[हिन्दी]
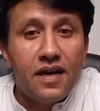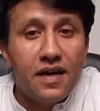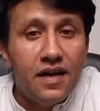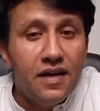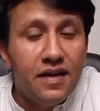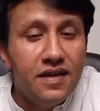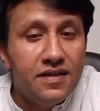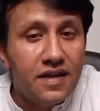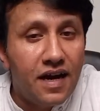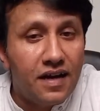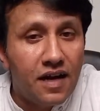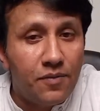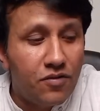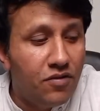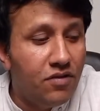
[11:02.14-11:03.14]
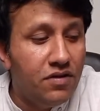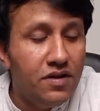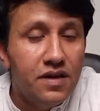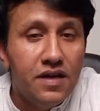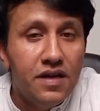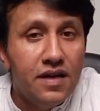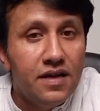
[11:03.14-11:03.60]
के डिजाइन आपको
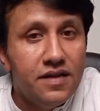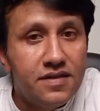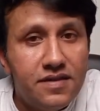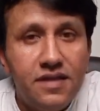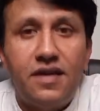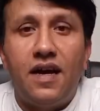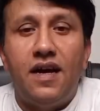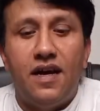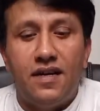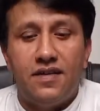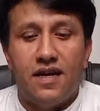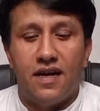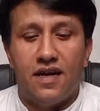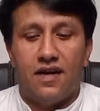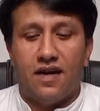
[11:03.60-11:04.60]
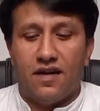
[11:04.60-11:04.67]
सिखाया जाएगा